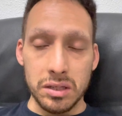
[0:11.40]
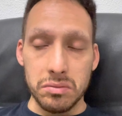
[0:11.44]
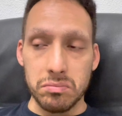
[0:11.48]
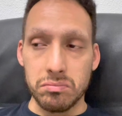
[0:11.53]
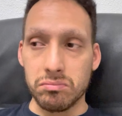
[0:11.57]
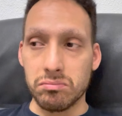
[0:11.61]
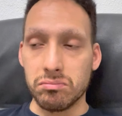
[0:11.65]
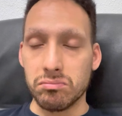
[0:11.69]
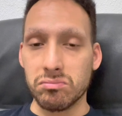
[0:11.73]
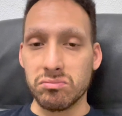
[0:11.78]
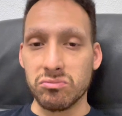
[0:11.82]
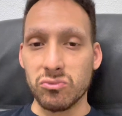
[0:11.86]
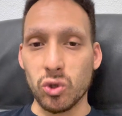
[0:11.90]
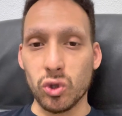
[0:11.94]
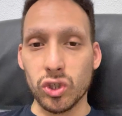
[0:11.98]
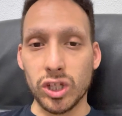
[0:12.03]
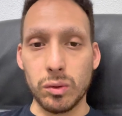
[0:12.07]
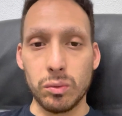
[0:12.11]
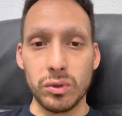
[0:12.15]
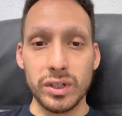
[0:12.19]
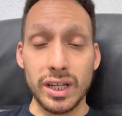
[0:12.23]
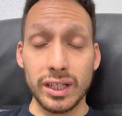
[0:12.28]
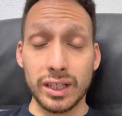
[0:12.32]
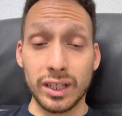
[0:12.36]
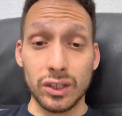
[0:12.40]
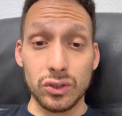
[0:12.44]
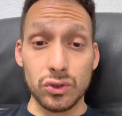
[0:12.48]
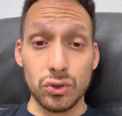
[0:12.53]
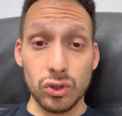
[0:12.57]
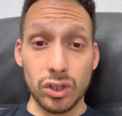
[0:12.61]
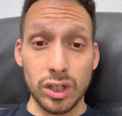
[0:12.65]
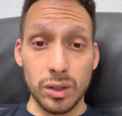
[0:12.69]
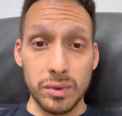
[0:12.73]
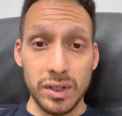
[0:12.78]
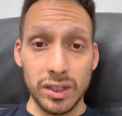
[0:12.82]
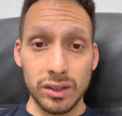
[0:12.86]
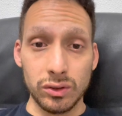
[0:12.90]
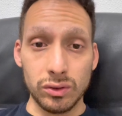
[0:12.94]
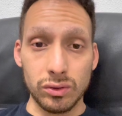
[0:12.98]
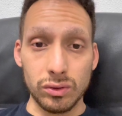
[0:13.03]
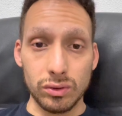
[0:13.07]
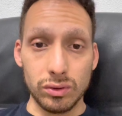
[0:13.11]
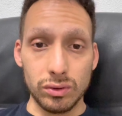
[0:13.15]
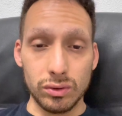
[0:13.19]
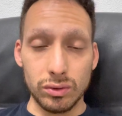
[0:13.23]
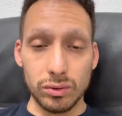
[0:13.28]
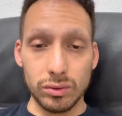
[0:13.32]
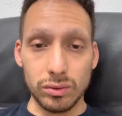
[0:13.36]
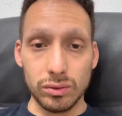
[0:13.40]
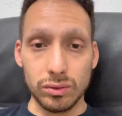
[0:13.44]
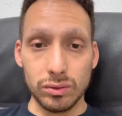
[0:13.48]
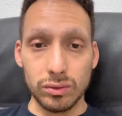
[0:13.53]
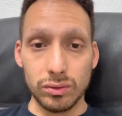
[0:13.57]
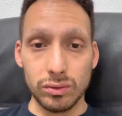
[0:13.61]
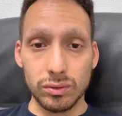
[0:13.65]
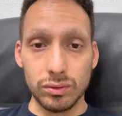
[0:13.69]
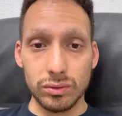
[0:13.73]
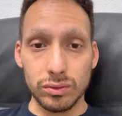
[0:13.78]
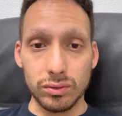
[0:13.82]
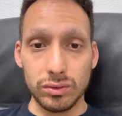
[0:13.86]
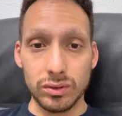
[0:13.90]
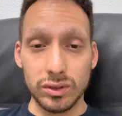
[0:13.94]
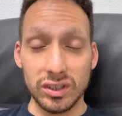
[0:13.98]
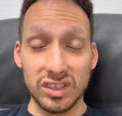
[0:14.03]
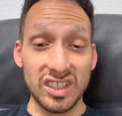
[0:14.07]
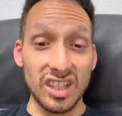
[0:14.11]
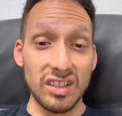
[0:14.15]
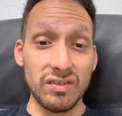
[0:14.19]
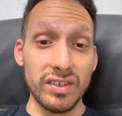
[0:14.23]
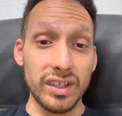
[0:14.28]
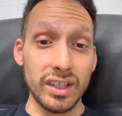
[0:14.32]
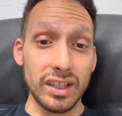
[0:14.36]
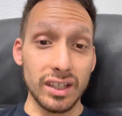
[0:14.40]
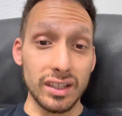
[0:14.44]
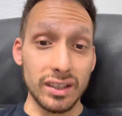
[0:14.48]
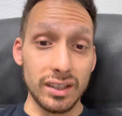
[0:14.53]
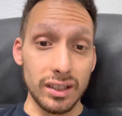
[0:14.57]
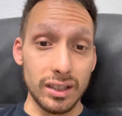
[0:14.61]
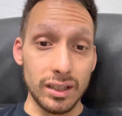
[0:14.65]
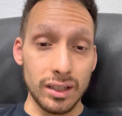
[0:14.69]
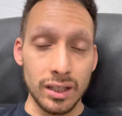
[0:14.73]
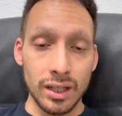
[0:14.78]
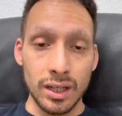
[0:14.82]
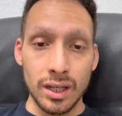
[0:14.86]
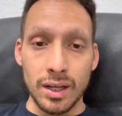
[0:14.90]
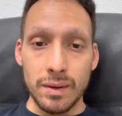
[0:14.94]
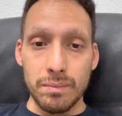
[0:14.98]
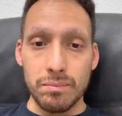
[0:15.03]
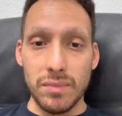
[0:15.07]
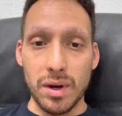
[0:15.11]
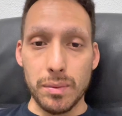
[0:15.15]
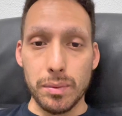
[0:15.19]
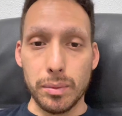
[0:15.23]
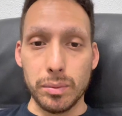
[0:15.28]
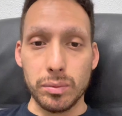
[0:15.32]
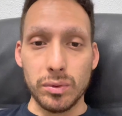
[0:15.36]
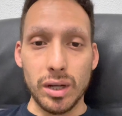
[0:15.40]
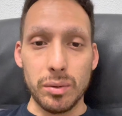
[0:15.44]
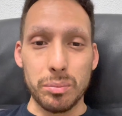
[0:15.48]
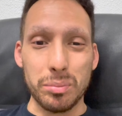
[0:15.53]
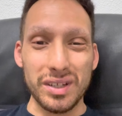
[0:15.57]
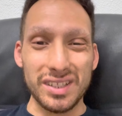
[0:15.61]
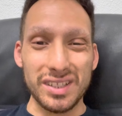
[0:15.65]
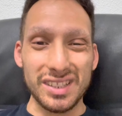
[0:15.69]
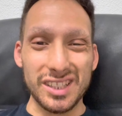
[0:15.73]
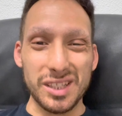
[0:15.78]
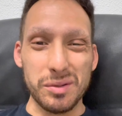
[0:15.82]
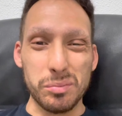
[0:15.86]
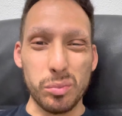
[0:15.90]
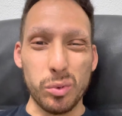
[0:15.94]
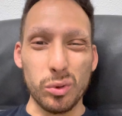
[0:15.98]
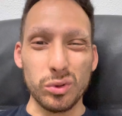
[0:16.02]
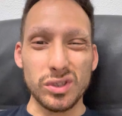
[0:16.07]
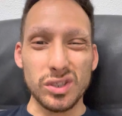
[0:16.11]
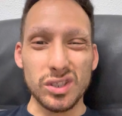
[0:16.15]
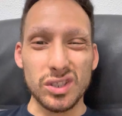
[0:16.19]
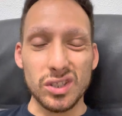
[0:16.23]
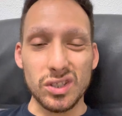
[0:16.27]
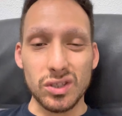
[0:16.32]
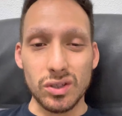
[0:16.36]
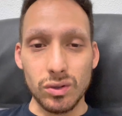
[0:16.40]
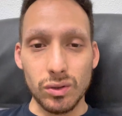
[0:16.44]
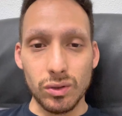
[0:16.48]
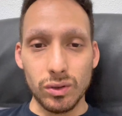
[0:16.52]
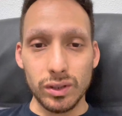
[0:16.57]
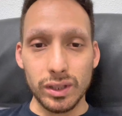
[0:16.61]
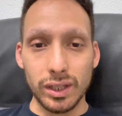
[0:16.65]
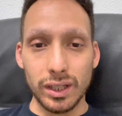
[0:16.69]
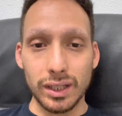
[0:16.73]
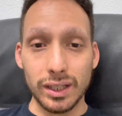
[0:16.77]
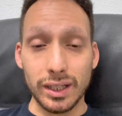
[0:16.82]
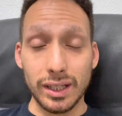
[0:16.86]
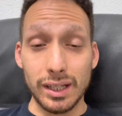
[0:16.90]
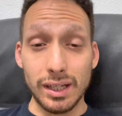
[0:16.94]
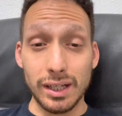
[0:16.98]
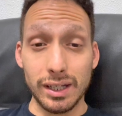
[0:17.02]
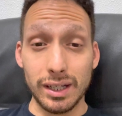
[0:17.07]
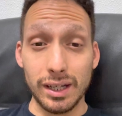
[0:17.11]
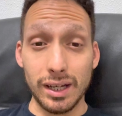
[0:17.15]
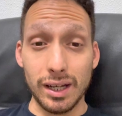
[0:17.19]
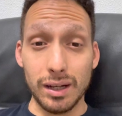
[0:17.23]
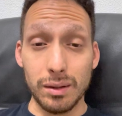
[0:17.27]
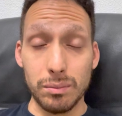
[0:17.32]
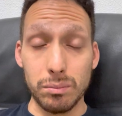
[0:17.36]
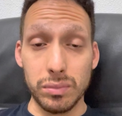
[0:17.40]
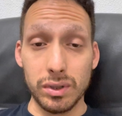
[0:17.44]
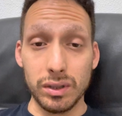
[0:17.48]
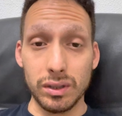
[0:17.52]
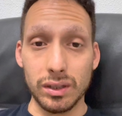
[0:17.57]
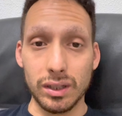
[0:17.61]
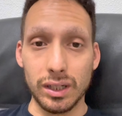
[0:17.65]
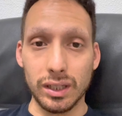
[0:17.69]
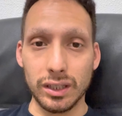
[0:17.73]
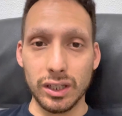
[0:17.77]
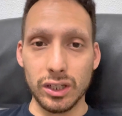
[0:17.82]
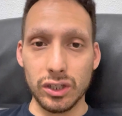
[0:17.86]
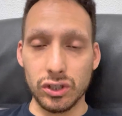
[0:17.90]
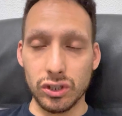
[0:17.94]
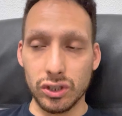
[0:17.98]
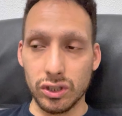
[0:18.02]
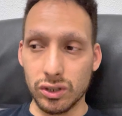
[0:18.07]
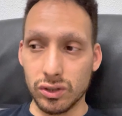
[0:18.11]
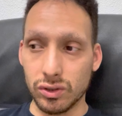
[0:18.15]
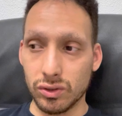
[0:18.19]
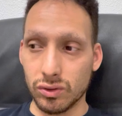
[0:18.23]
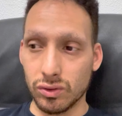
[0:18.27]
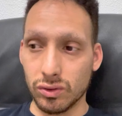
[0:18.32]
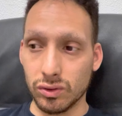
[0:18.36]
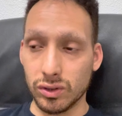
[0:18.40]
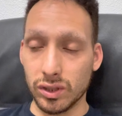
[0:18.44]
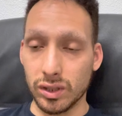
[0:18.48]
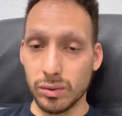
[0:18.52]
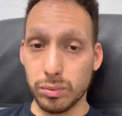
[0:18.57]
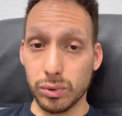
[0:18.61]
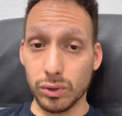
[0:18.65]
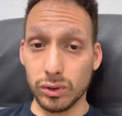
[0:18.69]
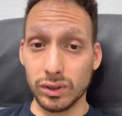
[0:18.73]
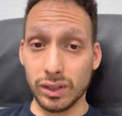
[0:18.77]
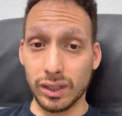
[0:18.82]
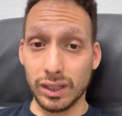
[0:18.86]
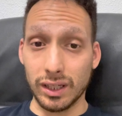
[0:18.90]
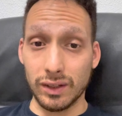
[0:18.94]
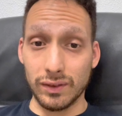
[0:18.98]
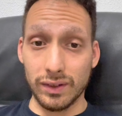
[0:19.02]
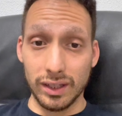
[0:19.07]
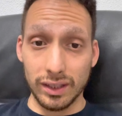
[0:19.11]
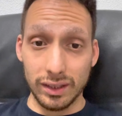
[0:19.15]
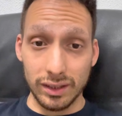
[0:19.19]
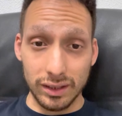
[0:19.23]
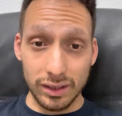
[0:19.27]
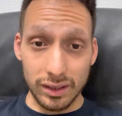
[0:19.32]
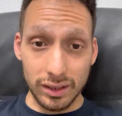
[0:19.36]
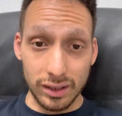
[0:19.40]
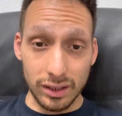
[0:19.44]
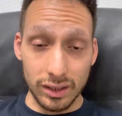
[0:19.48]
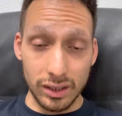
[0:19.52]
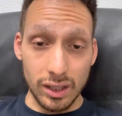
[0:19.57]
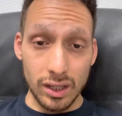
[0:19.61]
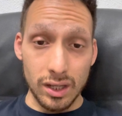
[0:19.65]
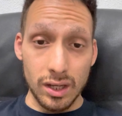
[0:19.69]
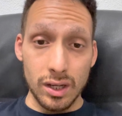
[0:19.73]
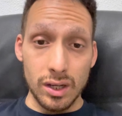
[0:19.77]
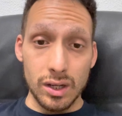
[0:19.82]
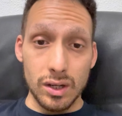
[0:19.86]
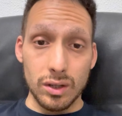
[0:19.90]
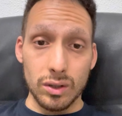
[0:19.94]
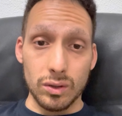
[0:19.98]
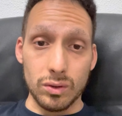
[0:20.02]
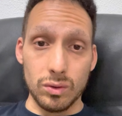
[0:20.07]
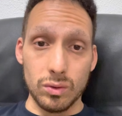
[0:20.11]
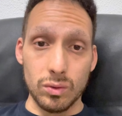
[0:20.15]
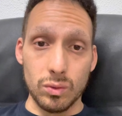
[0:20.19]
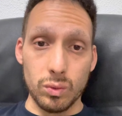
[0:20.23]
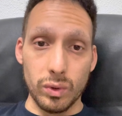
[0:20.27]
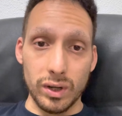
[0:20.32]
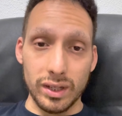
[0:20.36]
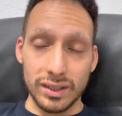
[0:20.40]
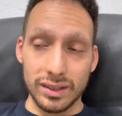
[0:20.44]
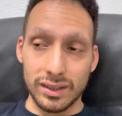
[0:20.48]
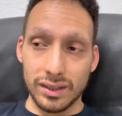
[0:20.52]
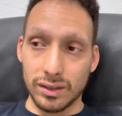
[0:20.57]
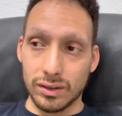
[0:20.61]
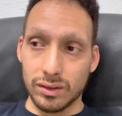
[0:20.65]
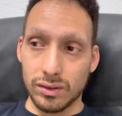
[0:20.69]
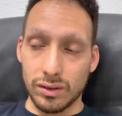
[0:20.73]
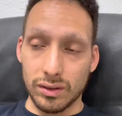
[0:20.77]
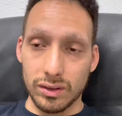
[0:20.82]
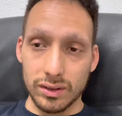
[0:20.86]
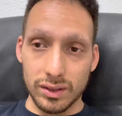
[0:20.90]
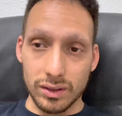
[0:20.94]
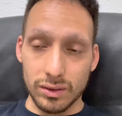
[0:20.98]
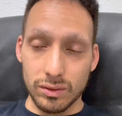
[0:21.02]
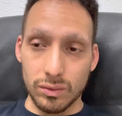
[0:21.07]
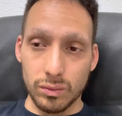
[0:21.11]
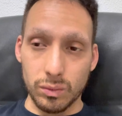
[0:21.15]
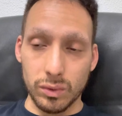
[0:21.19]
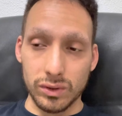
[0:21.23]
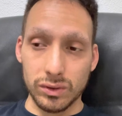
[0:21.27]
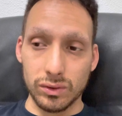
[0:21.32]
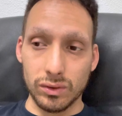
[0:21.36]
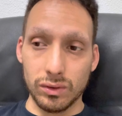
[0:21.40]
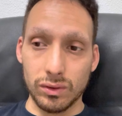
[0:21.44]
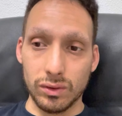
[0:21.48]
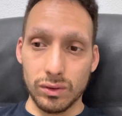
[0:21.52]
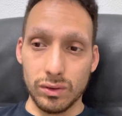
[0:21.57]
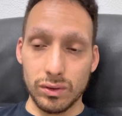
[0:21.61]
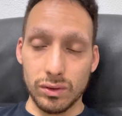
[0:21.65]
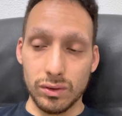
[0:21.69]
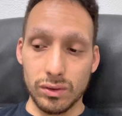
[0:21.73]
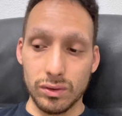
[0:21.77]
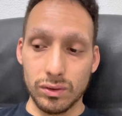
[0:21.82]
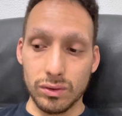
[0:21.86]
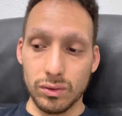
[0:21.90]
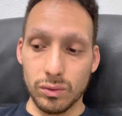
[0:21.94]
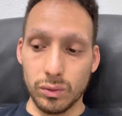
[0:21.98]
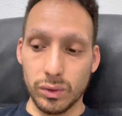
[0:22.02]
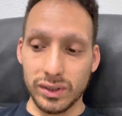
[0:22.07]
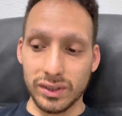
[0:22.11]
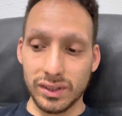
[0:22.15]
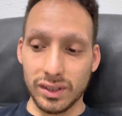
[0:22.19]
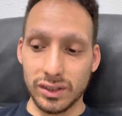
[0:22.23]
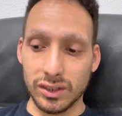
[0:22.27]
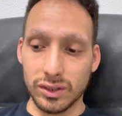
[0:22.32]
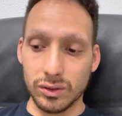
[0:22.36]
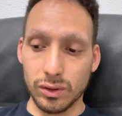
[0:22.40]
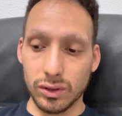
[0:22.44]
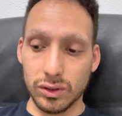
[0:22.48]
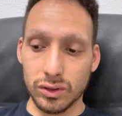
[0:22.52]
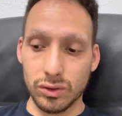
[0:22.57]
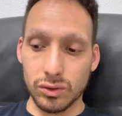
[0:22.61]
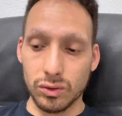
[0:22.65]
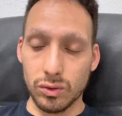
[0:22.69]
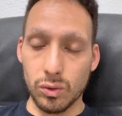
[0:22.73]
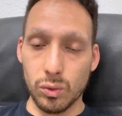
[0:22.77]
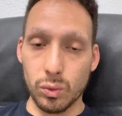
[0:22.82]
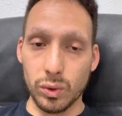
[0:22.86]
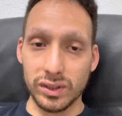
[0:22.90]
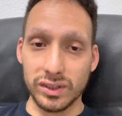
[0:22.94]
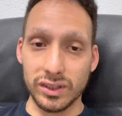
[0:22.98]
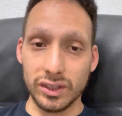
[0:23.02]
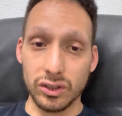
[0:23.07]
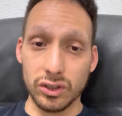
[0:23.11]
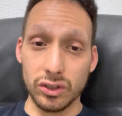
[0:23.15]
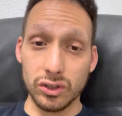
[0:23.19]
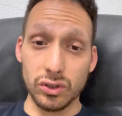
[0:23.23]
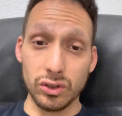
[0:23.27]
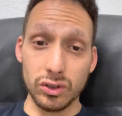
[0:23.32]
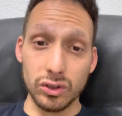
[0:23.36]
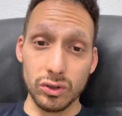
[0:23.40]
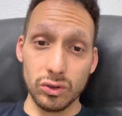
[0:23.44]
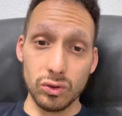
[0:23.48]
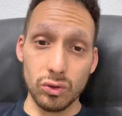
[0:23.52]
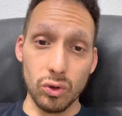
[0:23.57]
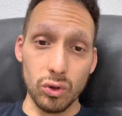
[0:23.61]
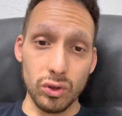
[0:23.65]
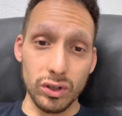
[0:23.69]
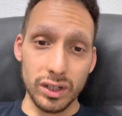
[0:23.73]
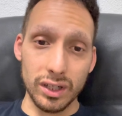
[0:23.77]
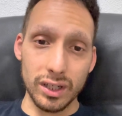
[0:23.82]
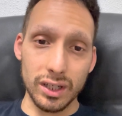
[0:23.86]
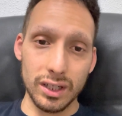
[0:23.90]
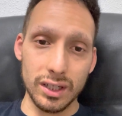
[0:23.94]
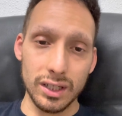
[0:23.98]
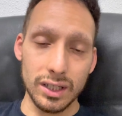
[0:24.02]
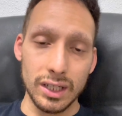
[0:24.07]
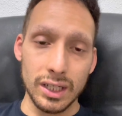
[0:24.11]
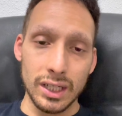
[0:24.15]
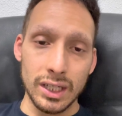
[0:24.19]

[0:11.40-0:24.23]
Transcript: mm, non lo chiamo neanche aggiornamento del venerdì, ma proprio la presa di posizione che la club ha deciso di portare avanti con questa cosa, con, questo, con questa situazione, con questa decisione di non